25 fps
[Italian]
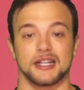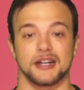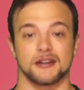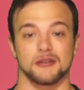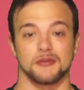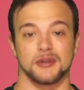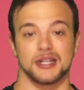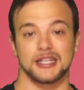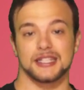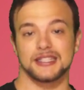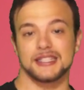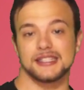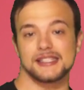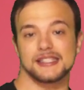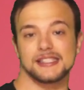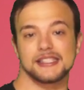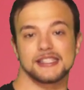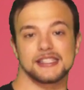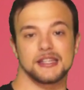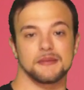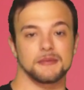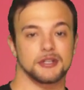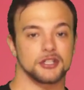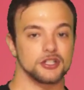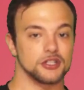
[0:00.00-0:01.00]
a quella del
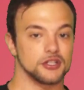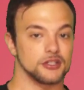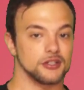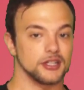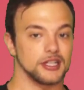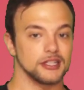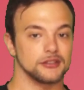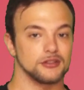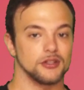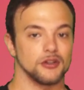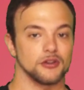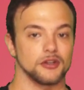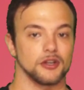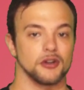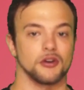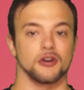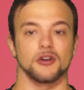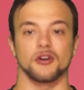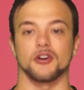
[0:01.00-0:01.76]
sistema circolatorio,